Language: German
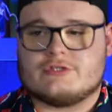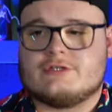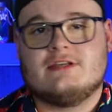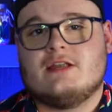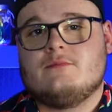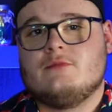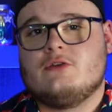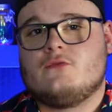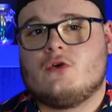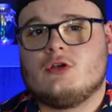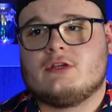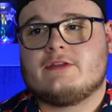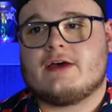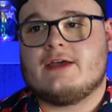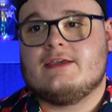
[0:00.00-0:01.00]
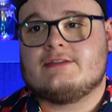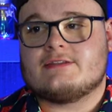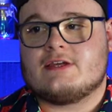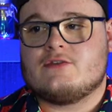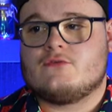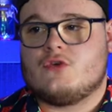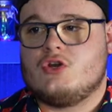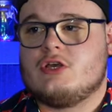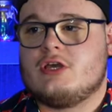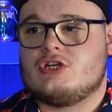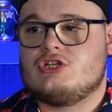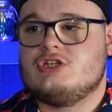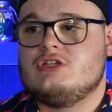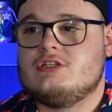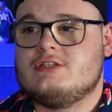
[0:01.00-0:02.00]
Denn mit Folge 3 ist eine Folge
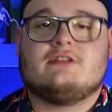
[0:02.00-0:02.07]
erschienen,